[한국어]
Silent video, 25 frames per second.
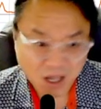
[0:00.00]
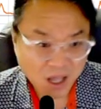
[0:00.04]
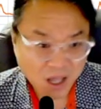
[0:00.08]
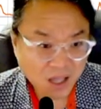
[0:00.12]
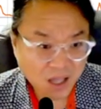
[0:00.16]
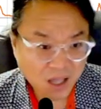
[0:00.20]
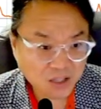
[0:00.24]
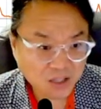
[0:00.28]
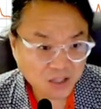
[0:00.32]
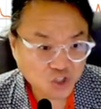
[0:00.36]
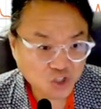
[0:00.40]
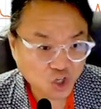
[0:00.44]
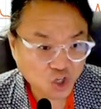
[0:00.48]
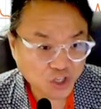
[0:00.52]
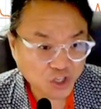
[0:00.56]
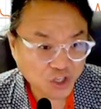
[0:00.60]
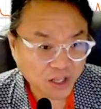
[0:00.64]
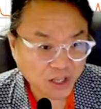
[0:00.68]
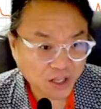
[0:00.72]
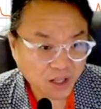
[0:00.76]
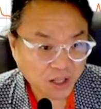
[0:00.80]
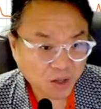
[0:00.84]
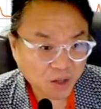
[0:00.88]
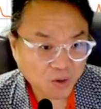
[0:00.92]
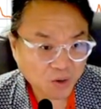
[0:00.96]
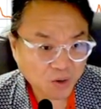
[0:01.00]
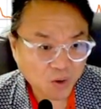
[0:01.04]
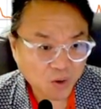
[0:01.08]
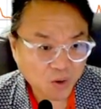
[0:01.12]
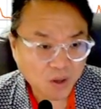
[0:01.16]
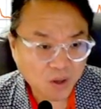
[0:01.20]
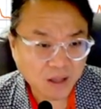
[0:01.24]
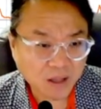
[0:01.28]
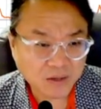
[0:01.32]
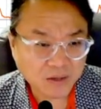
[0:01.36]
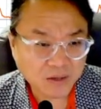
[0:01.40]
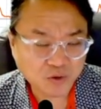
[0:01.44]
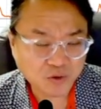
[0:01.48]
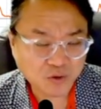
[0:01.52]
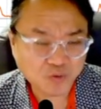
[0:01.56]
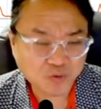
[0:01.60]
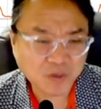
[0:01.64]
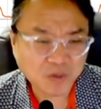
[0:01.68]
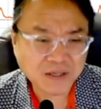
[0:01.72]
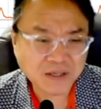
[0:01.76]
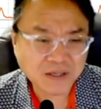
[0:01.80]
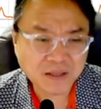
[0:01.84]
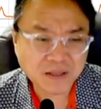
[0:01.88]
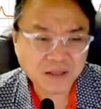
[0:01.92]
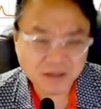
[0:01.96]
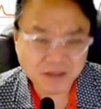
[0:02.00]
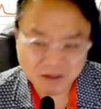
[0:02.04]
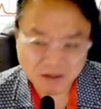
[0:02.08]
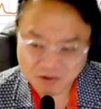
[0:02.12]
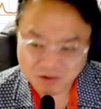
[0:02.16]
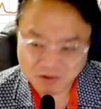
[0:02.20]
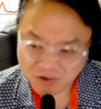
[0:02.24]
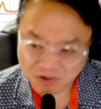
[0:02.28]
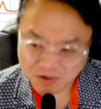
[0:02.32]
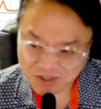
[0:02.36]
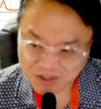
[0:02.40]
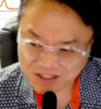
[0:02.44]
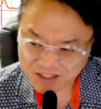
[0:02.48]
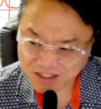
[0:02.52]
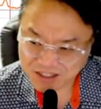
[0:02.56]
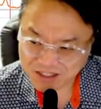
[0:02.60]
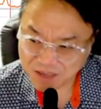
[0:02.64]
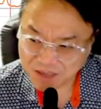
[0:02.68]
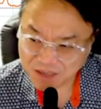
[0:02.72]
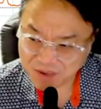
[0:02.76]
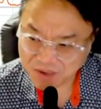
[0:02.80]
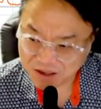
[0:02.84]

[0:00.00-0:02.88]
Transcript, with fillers: 자 전일 6% 인근으로